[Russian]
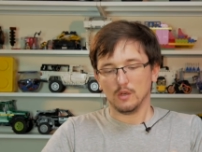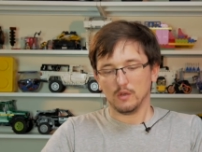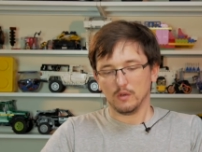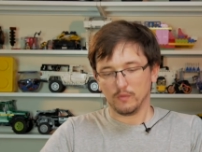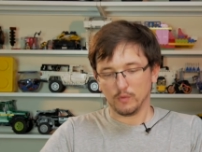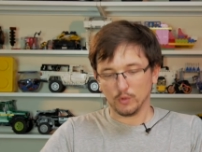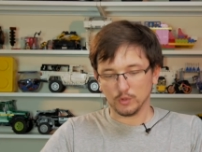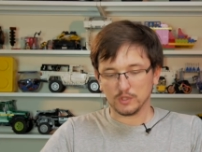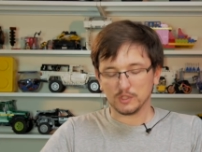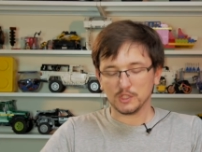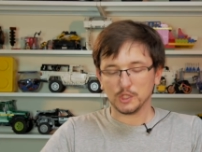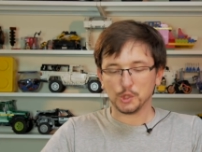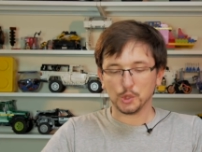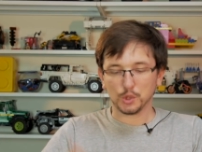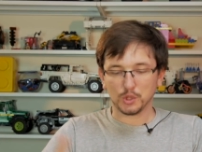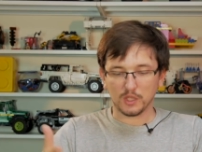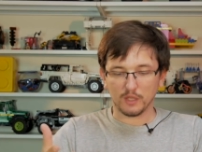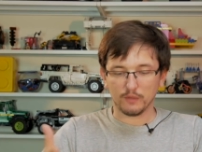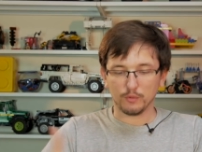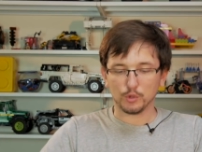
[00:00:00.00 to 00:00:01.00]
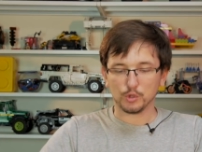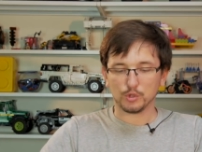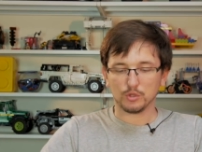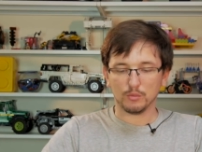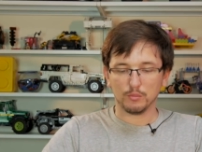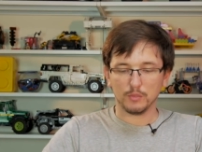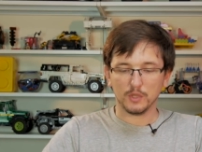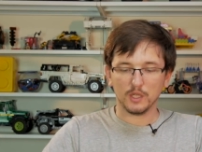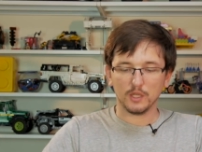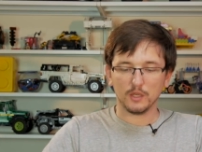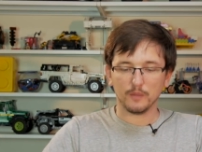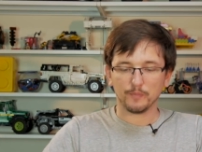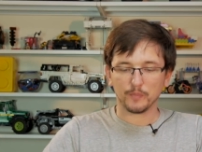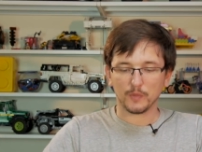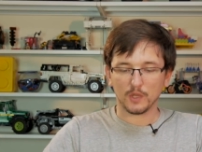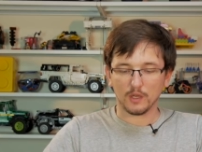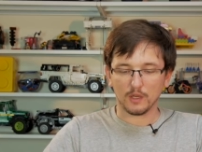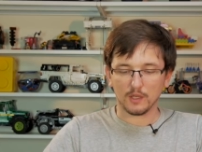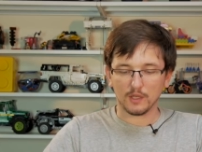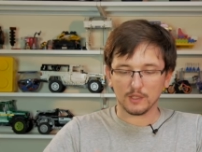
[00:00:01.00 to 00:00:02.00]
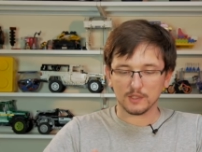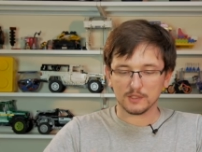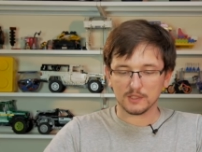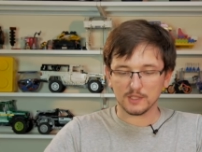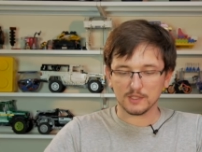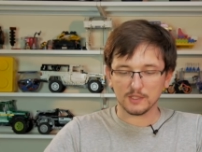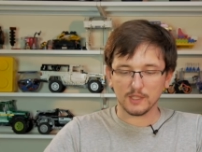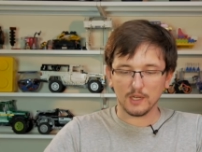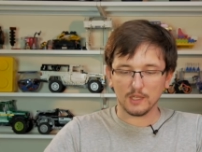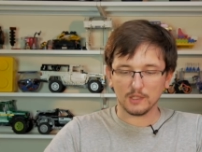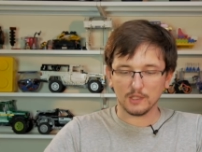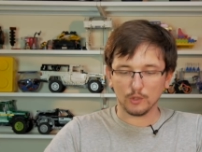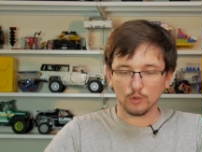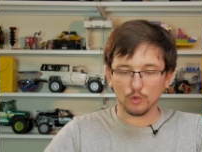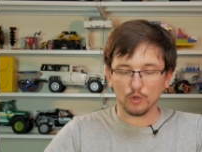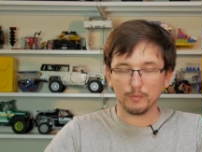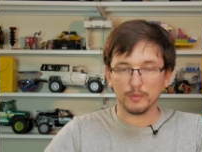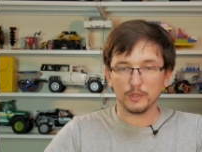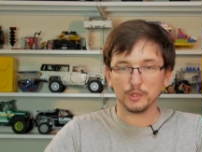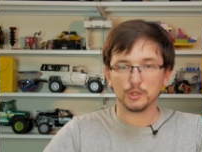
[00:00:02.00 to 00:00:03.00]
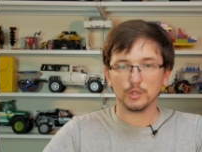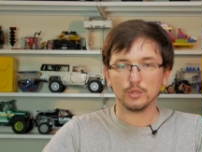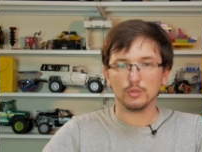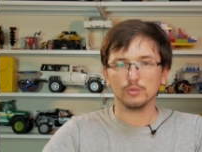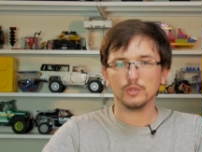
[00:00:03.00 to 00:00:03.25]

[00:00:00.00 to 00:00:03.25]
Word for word: Вот за счет того, что мы э, создали такое плечо,